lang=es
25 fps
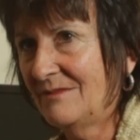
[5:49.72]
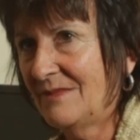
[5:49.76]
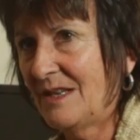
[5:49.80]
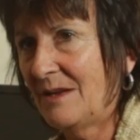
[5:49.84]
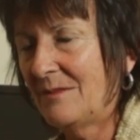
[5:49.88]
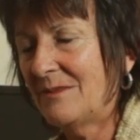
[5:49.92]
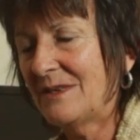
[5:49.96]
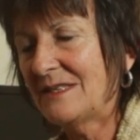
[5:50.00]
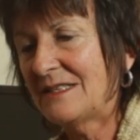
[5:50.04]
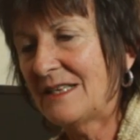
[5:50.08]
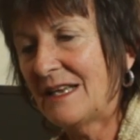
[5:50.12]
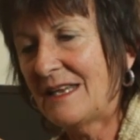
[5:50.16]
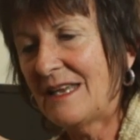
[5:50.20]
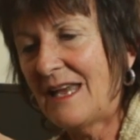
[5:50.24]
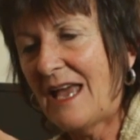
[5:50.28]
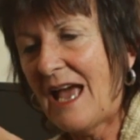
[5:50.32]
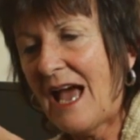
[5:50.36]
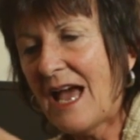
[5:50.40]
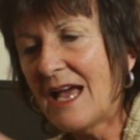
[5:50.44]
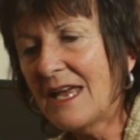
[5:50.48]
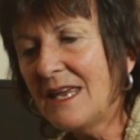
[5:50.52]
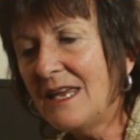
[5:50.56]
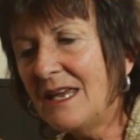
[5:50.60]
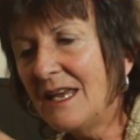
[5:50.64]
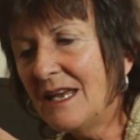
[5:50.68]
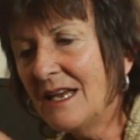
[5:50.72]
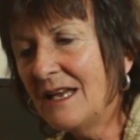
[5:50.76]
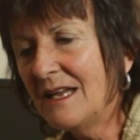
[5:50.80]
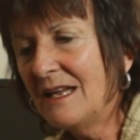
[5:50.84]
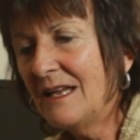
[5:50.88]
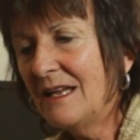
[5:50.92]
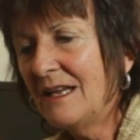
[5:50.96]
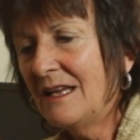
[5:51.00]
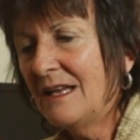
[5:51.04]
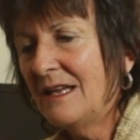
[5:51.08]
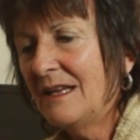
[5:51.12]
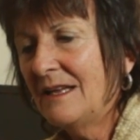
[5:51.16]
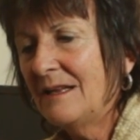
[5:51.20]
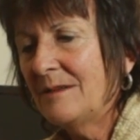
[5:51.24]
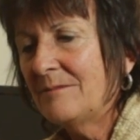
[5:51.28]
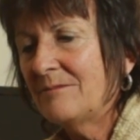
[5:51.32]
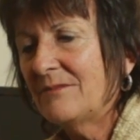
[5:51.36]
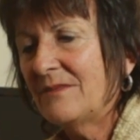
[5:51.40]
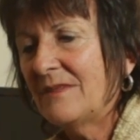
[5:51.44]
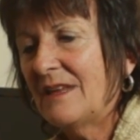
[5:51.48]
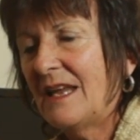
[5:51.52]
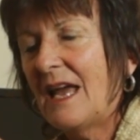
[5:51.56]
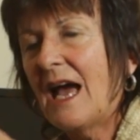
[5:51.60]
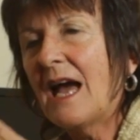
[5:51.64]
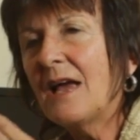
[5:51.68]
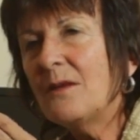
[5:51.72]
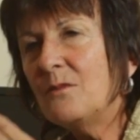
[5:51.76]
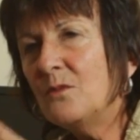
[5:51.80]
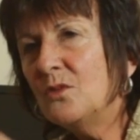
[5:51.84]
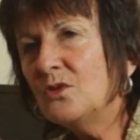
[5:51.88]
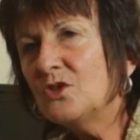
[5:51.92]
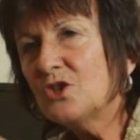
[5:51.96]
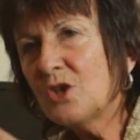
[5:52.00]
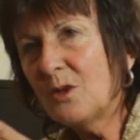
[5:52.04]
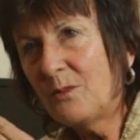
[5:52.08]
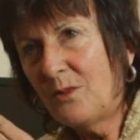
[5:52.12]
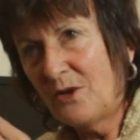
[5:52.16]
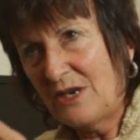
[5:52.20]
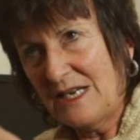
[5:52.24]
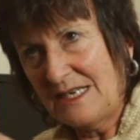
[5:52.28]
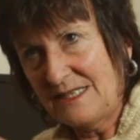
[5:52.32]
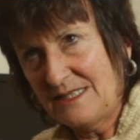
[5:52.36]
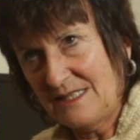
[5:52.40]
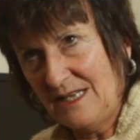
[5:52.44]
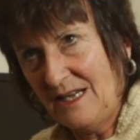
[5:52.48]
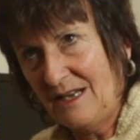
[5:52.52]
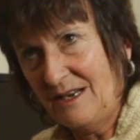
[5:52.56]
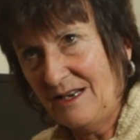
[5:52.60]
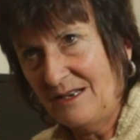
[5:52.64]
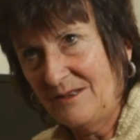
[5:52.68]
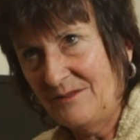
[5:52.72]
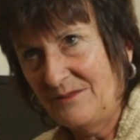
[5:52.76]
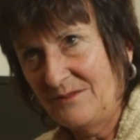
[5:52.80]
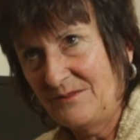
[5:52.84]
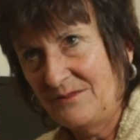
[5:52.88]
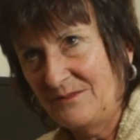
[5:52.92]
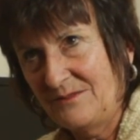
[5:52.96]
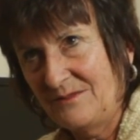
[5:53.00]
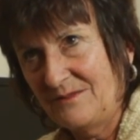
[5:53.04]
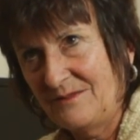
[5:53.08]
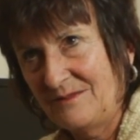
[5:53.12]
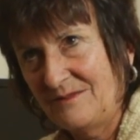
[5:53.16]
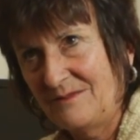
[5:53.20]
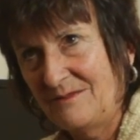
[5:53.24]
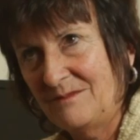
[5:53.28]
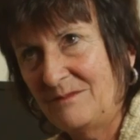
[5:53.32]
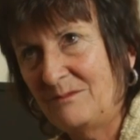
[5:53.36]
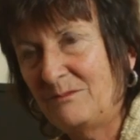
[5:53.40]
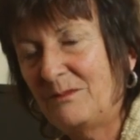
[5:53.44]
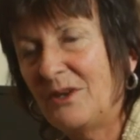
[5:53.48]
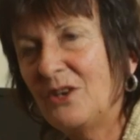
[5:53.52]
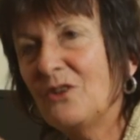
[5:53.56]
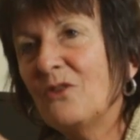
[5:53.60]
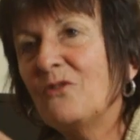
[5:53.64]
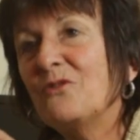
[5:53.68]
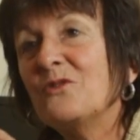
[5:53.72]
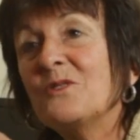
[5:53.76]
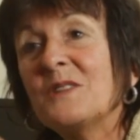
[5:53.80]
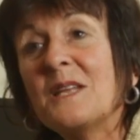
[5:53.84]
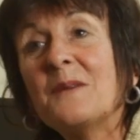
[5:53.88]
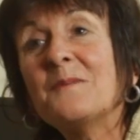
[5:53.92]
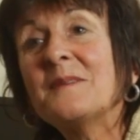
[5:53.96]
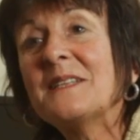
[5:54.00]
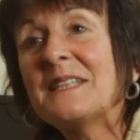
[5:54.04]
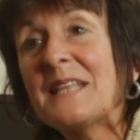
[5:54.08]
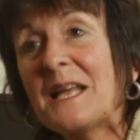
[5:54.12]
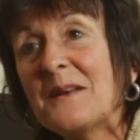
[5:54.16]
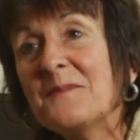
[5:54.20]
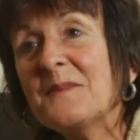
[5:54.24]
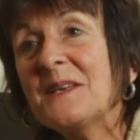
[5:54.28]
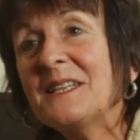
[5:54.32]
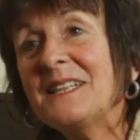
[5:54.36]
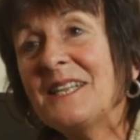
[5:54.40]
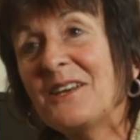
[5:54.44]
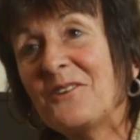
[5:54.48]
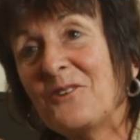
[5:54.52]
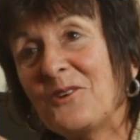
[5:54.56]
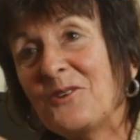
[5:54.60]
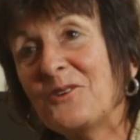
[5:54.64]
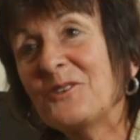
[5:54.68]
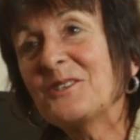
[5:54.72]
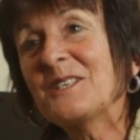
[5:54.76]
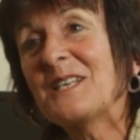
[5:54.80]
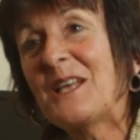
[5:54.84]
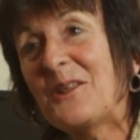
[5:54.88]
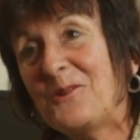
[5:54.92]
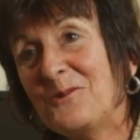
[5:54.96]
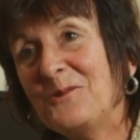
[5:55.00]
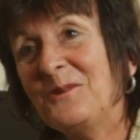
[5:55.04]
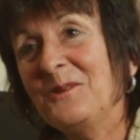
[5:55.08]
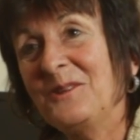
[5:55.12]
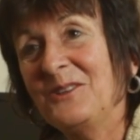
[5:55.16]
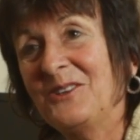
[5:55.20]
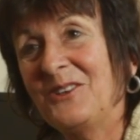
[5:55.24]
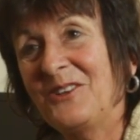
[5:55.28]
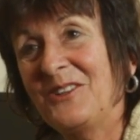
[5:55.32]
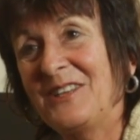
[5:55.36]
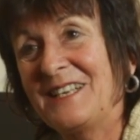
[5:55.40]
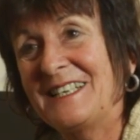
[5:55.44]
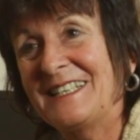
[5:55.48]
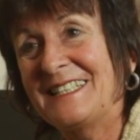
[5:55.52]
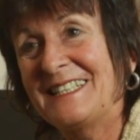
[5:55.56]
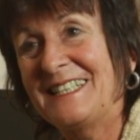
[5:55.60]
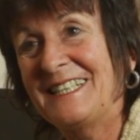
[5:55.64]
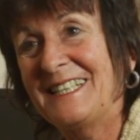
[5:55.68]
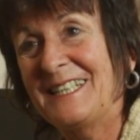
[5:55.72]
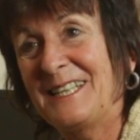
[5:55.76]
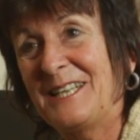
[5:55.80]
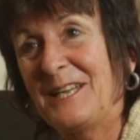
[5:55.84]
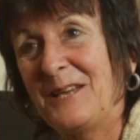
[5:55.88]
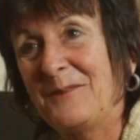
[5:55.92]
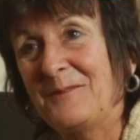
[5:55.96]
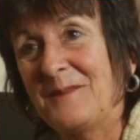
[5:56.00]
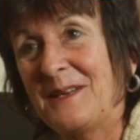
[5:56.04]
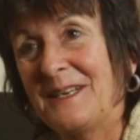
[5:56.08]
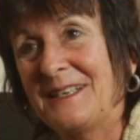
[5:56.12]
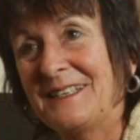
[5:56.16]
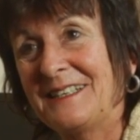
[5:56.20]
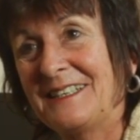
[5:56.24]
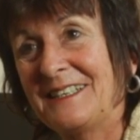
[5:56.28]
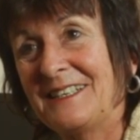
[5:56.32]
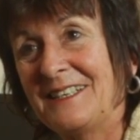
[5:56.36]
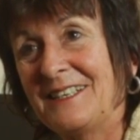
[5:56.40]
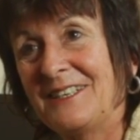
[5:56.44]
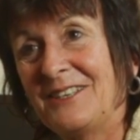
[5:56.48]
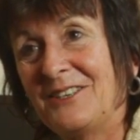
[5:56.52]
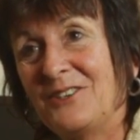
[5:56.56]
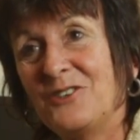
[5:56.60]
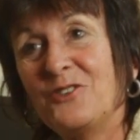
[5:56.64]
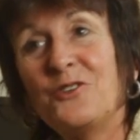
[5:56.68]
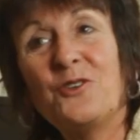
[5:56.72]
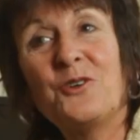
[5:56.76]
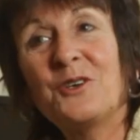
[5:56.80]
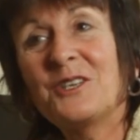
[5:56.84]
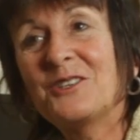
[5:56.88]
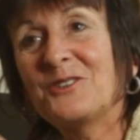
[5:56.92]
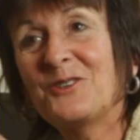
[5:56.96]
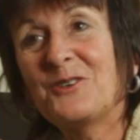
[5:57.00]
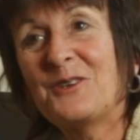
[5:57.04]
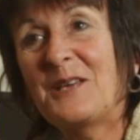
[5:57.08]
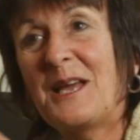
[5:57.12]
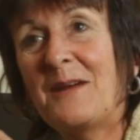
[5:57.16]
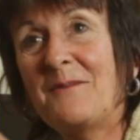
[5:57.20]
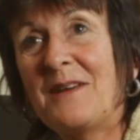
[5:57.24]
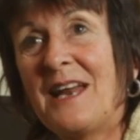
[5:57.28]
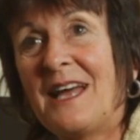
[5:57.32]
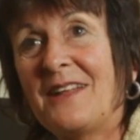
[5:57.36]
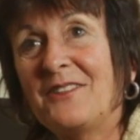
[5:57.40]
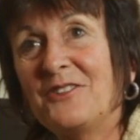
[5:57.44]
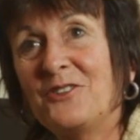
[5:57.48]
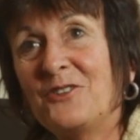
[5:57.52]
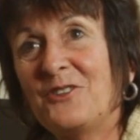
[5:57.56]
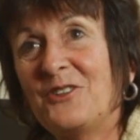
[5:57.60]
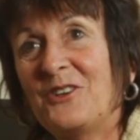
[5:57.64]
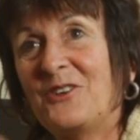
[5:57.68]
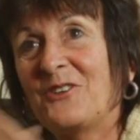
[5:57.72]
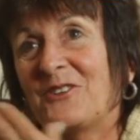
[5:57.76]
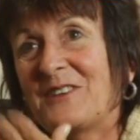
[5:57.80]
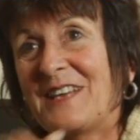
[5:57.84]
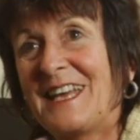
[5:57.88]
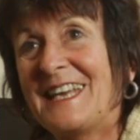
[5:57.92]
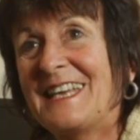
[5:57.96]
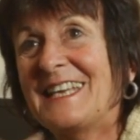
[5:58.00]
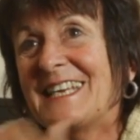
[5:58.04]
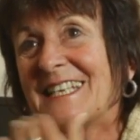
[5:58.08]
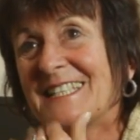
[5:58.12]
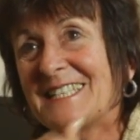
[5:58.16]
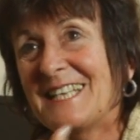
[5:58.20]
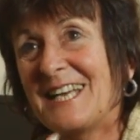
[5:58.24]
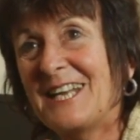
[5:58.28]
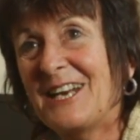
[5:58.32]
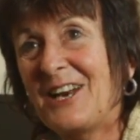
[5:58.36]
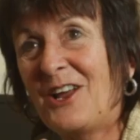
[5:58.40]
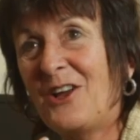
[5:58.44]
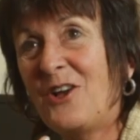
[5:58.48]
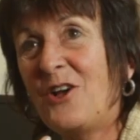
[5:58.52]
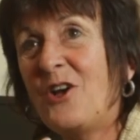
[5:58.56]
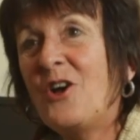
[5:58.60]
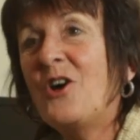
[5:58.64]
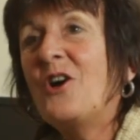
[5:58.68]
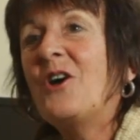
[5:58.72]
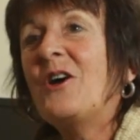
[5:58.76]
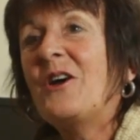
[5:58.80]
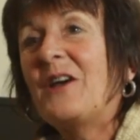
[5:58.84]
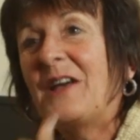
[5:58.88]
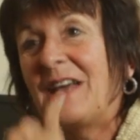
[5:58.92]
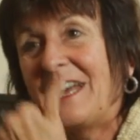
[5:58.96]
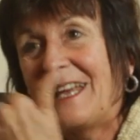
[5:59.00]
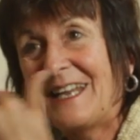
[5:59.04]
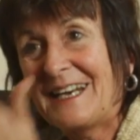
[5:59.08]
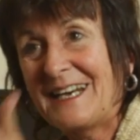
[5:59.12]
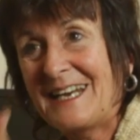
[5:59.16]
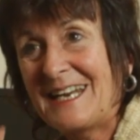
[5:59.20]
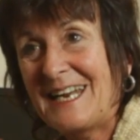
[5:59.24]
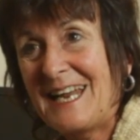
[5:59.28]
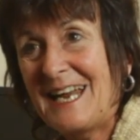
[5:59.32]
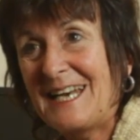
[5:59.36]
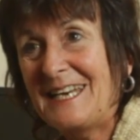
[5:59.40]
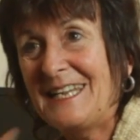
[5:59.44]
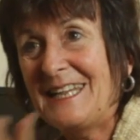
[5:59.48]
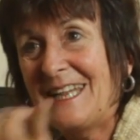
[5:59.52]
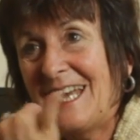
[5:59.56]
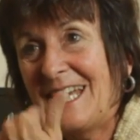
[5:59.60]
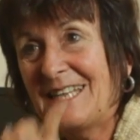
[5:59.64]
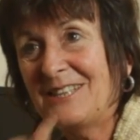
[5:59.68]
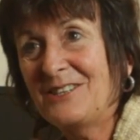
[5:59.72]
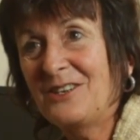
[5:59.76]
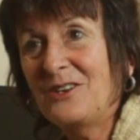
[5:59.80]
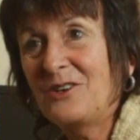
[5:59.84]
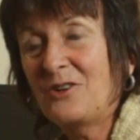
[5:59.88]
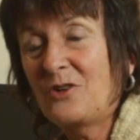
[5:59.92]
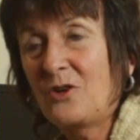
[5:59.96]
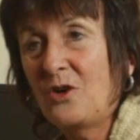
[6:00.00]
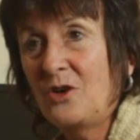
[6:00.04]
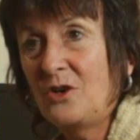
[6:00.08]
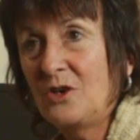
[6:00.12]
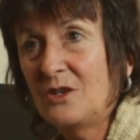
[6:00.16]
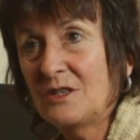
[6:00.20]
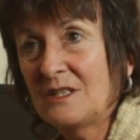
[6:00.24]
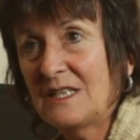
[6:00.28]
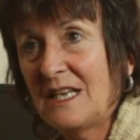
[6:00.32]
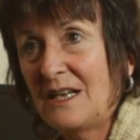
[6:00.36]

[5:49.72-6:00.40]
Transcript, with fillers: Me parece que ahí eh, hay mucho por hacer, pero fundamentalmente con los adultos del sistema. No estoy hablando de lo que hay que hacer en realidad con los